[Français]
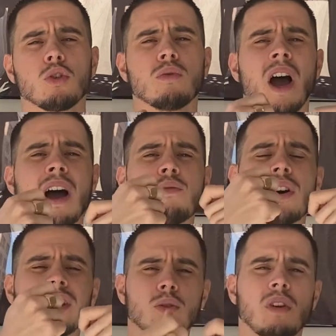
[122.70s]
tu vas
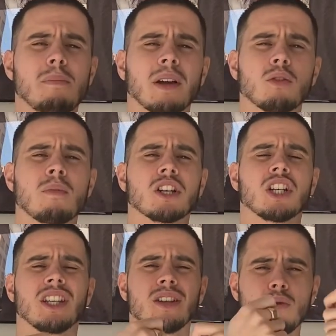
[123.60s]
avoir des nouvelles parts de
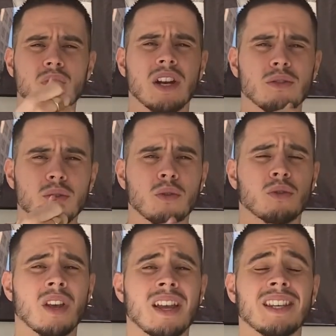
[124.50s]
marché, des nouvelles audiences.
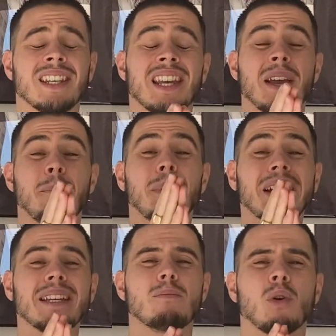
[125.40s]
C'est
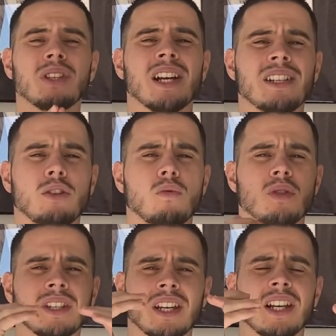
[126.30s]
primordial si tu veux
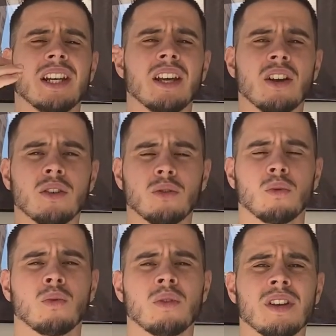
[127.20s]
scaler
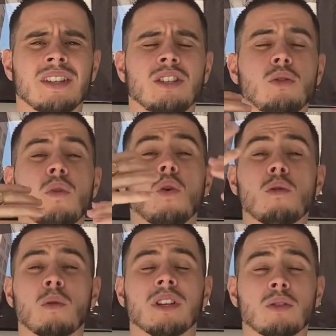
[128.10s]
ton, si tu veux
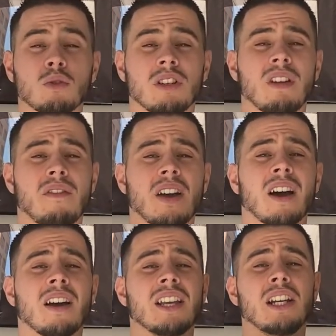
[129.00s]
augmenter ton chiffre d'affaires,
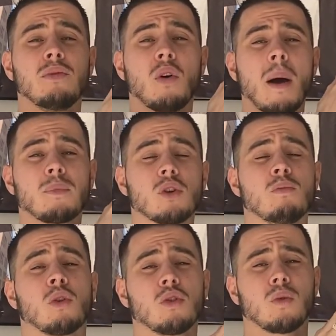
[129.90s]
il faut
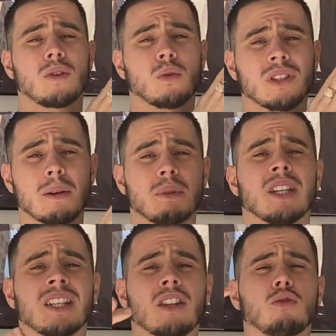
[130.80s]
absolument que tu aies sur Snapchat,
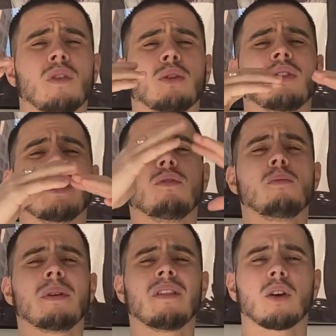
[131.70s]
que tu vas te
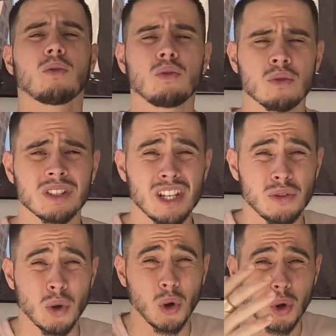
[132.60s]
développer vers une audience qui ne
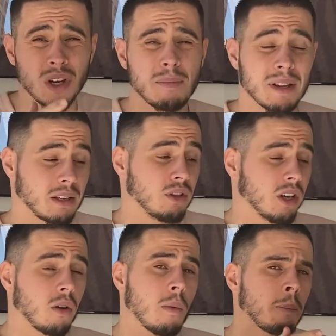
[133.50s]
te connaît pas. Ça veut dire que,